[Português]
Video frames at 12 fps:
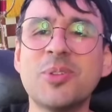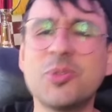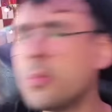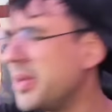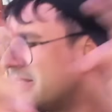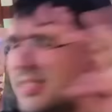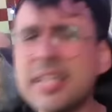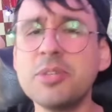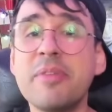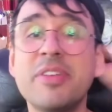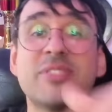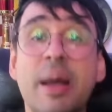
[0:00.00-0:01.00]
do YouTube, sejam
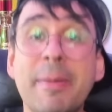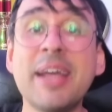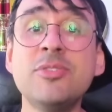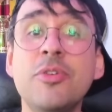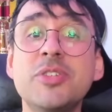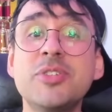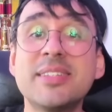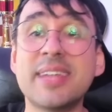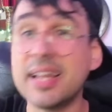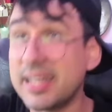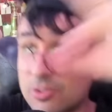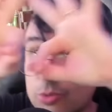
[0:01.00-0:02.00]
bem-vindos a mais um vídeo nesse
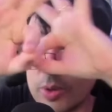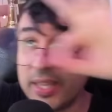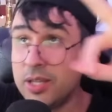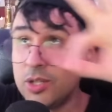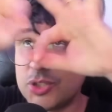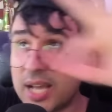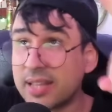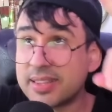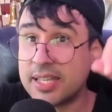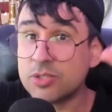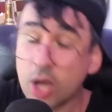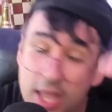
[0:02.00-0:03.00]
canalesco
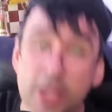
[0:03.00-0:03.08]
enxadrístico.